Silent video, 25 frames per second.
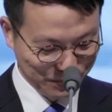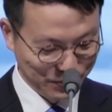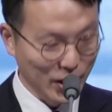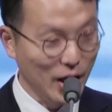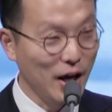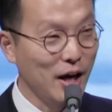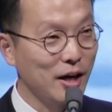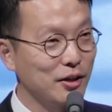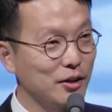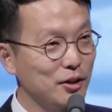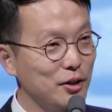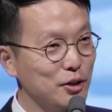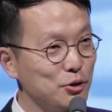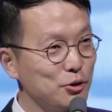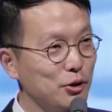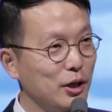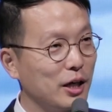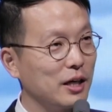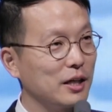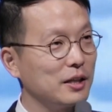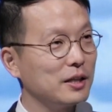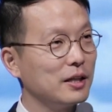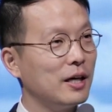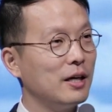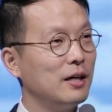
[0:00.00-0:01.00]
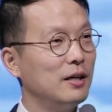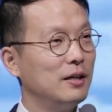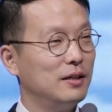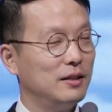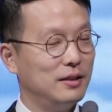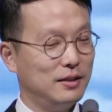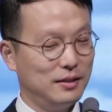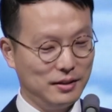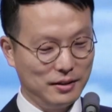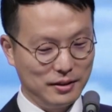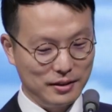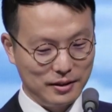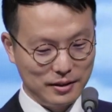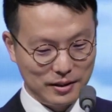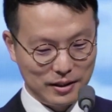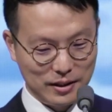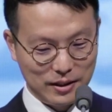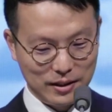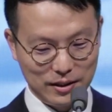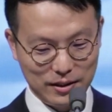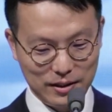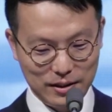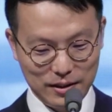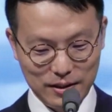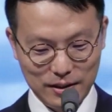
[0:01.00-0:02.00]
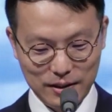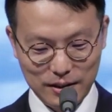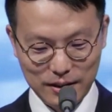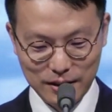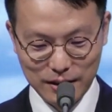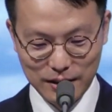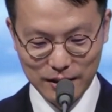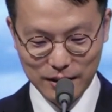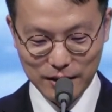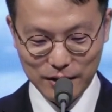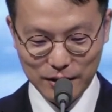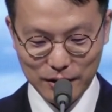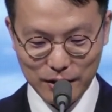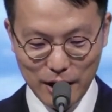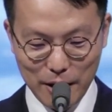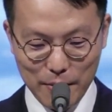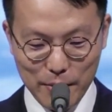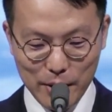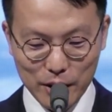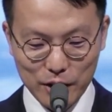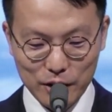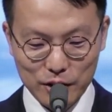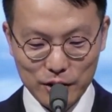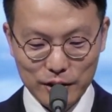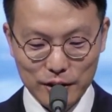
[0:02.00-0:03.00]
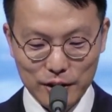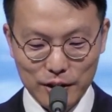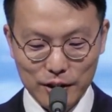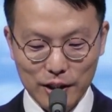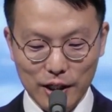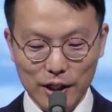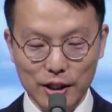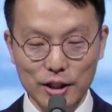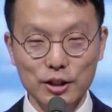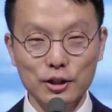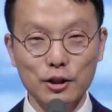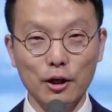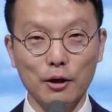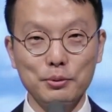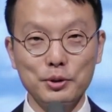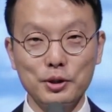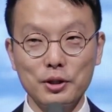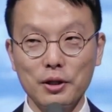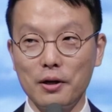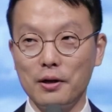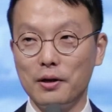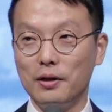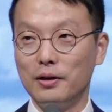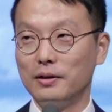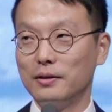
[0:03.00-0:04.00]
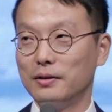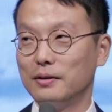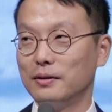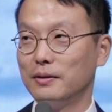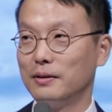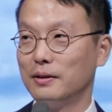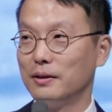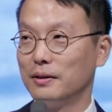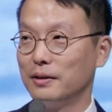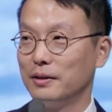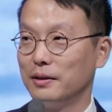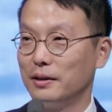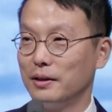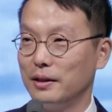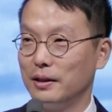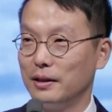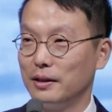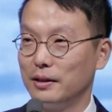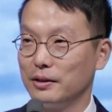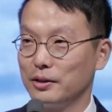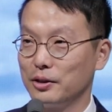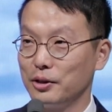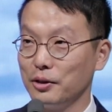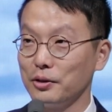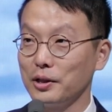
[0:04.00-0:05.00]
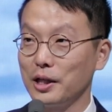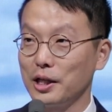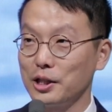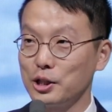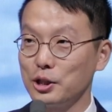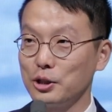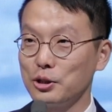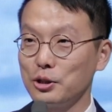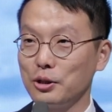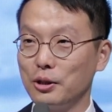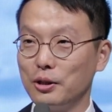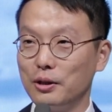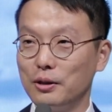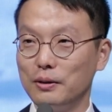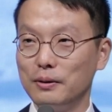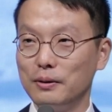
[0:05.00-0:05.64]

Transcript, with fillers: 네, 그럴 줄 알았다. 내 말이 틀린 게 있어 없어. 기억나시죠?